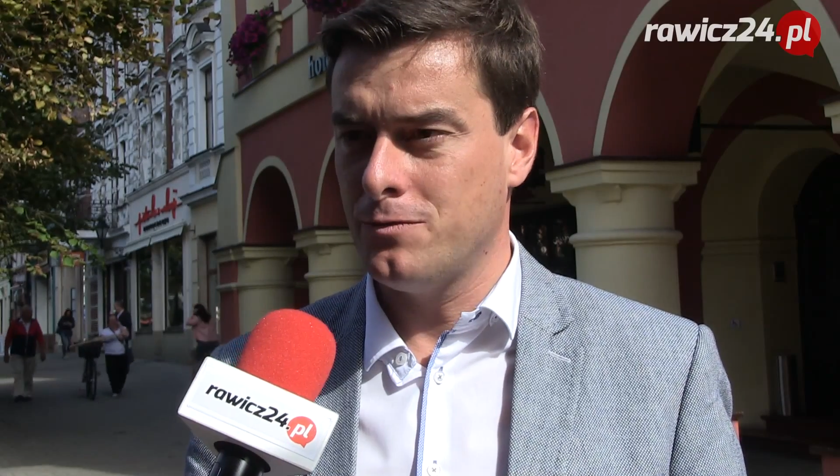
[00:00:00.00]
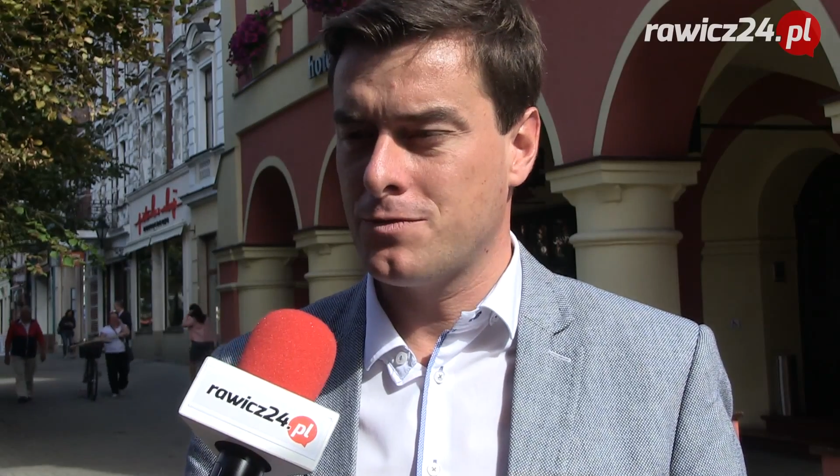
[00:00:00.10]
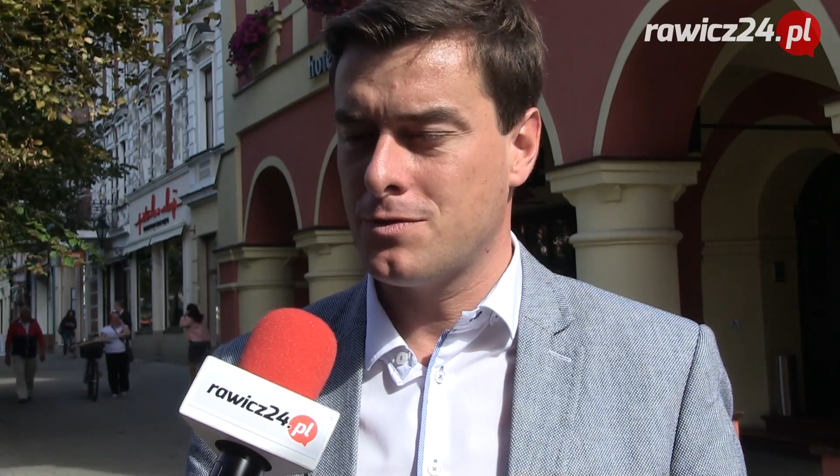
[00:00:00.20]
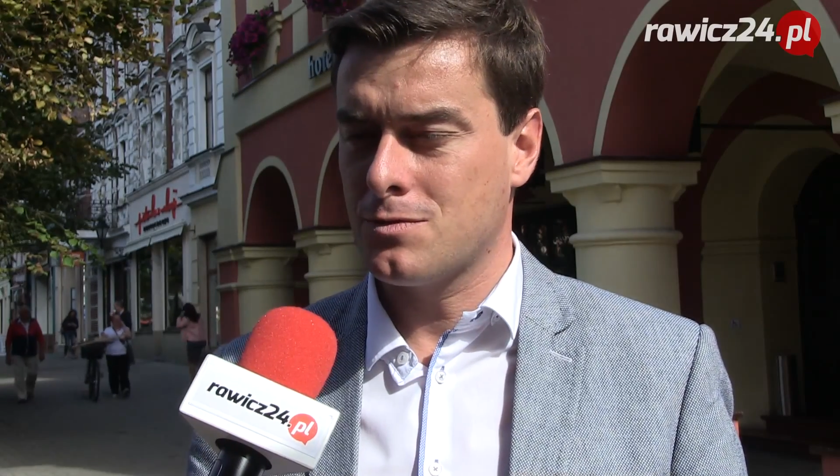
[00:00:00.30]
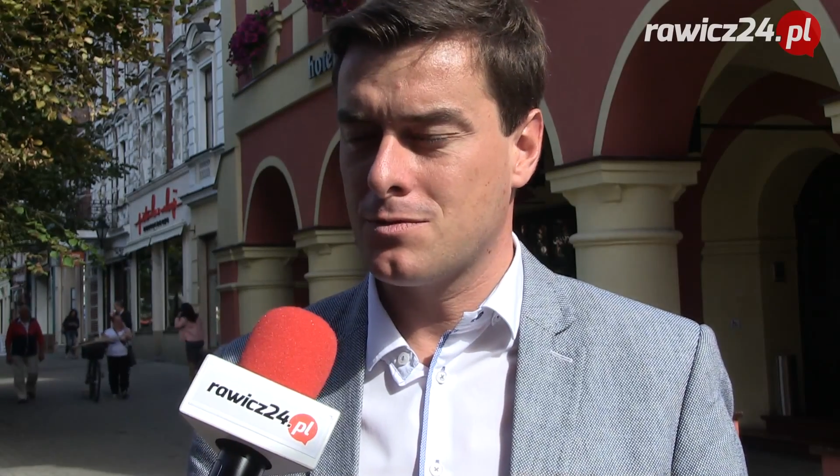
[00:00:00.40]
W
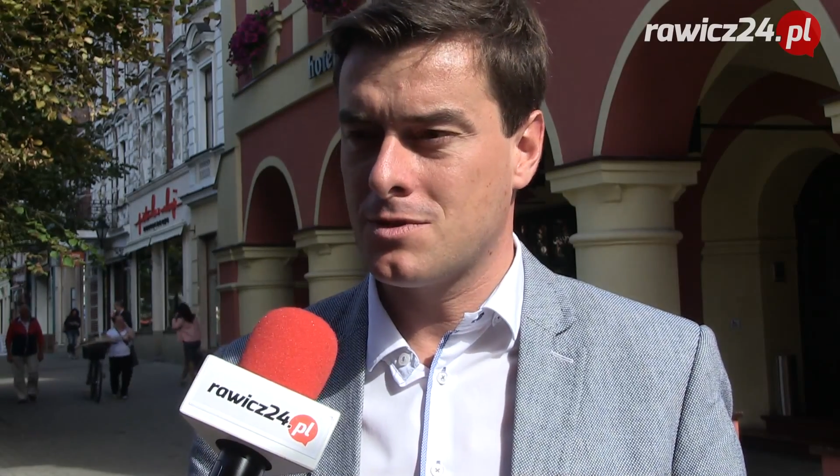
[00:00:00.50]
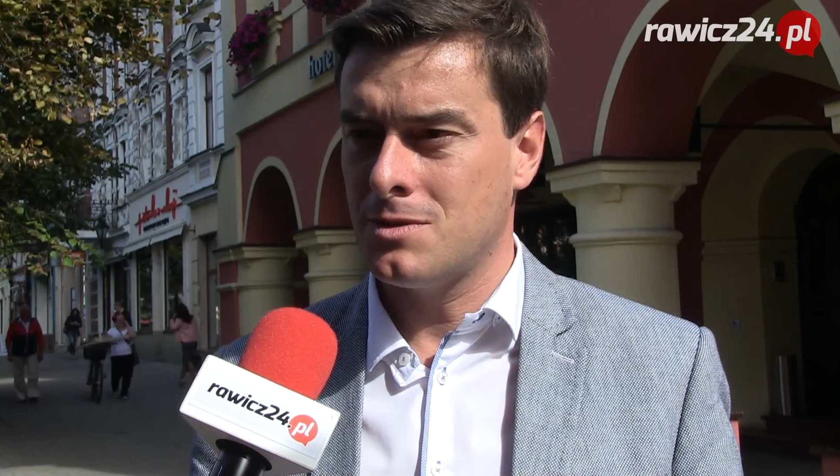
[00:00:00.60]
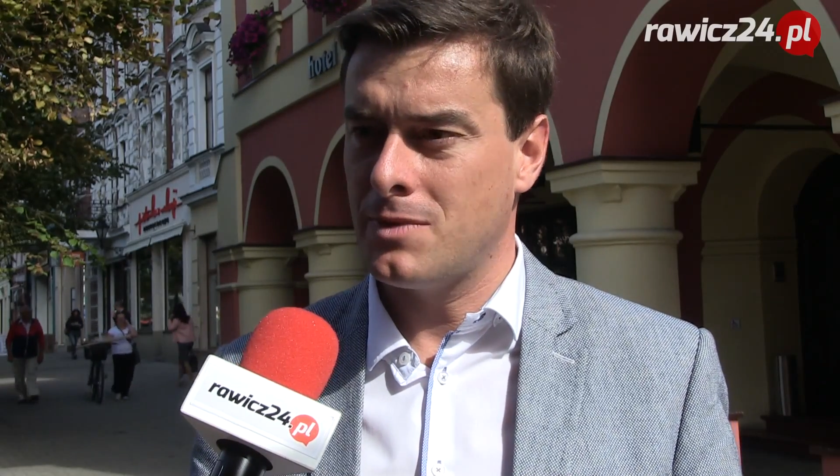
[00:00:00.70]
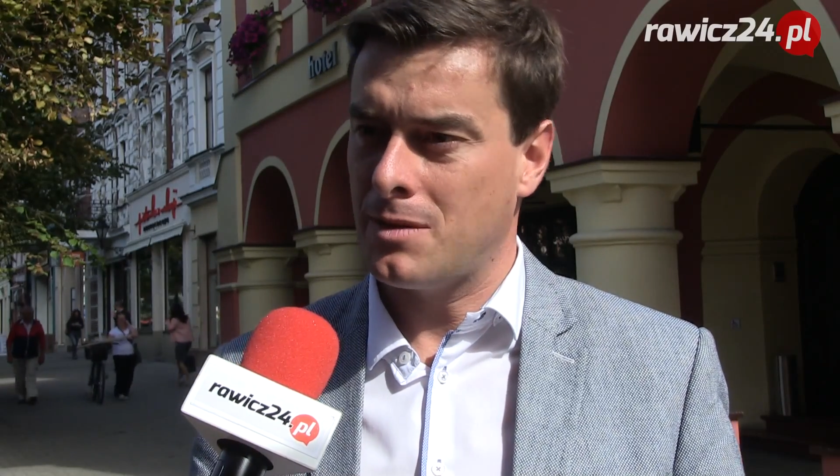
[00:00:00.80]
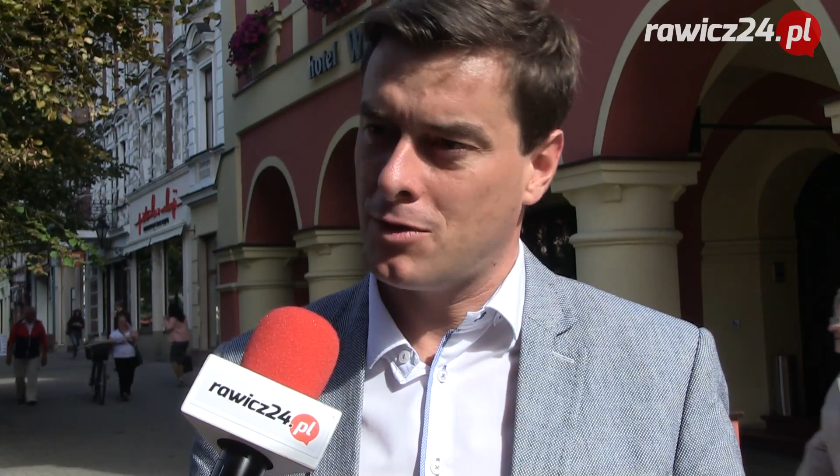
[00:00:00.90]
związku z
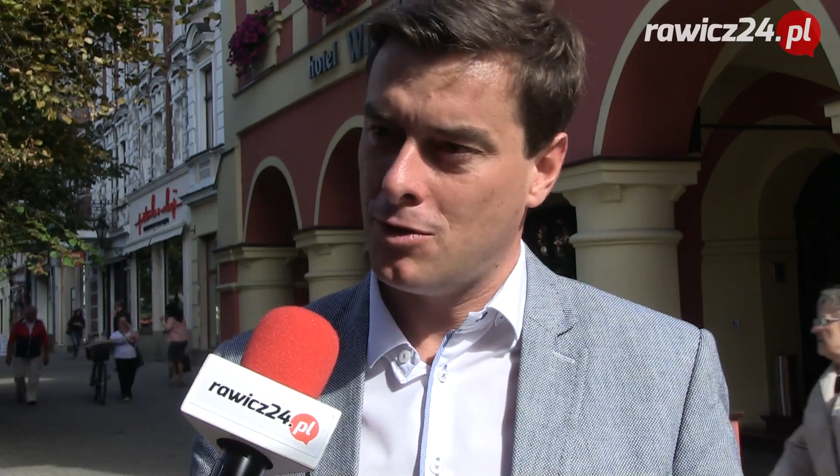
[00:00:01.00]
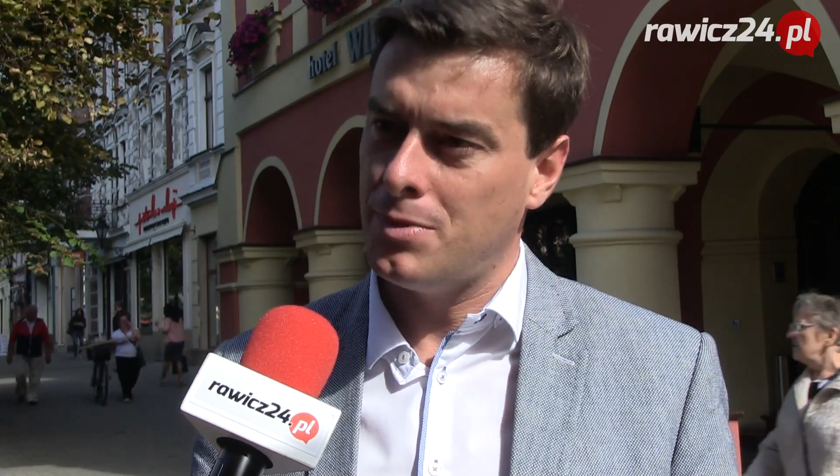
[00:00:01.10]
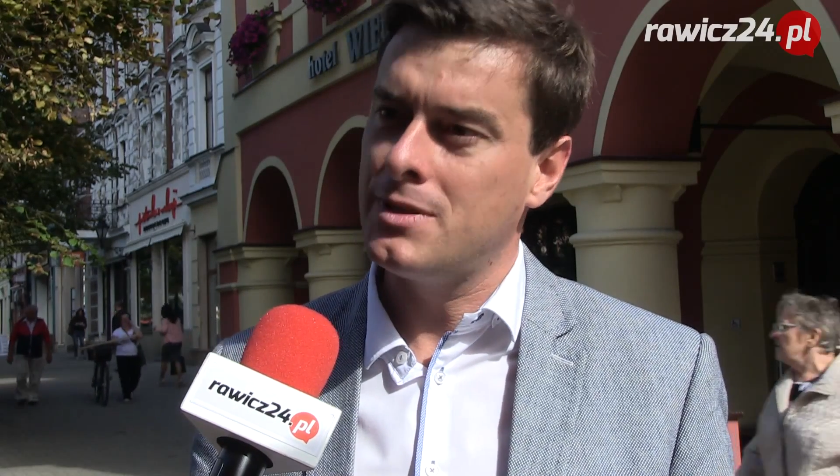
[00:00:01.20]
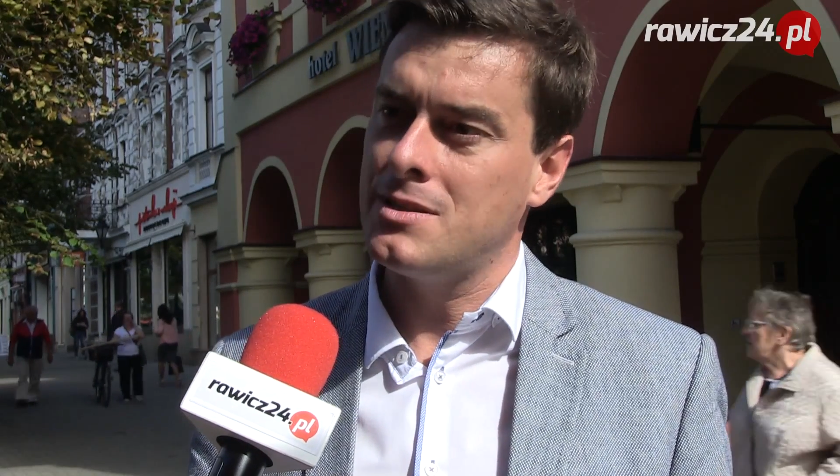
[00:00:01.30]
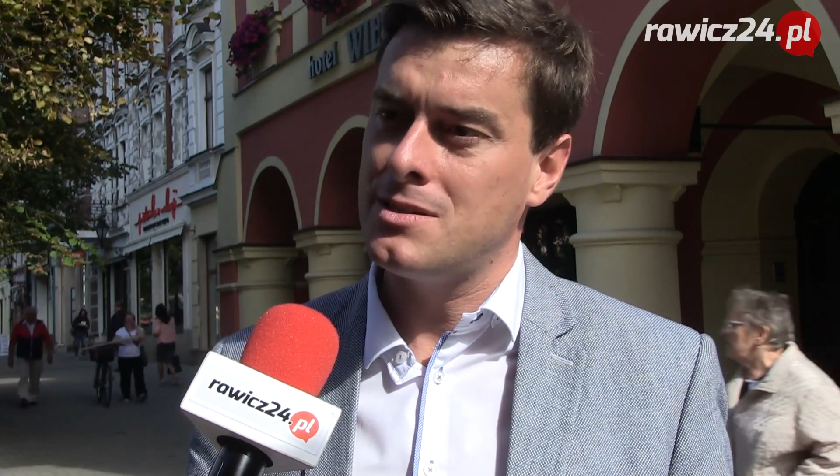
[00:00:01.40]
tym jakby
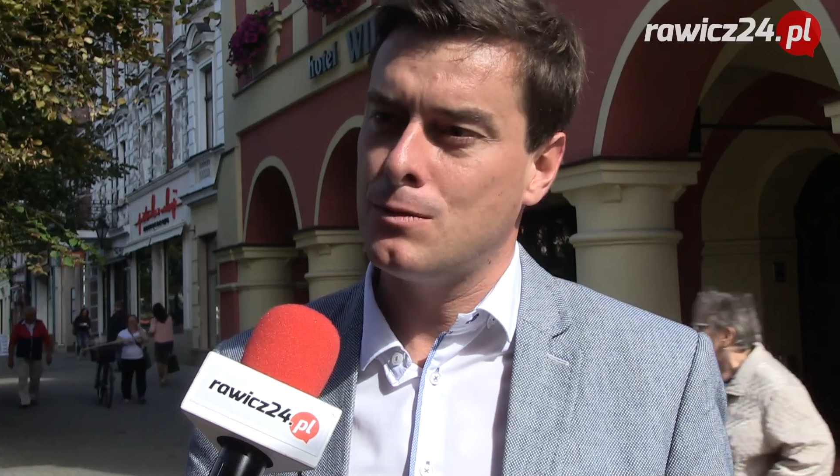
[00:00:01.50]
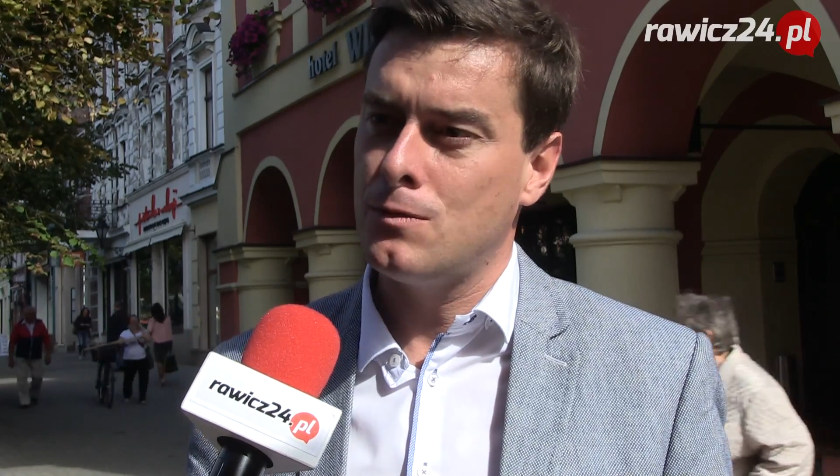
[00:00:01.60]
kompetencja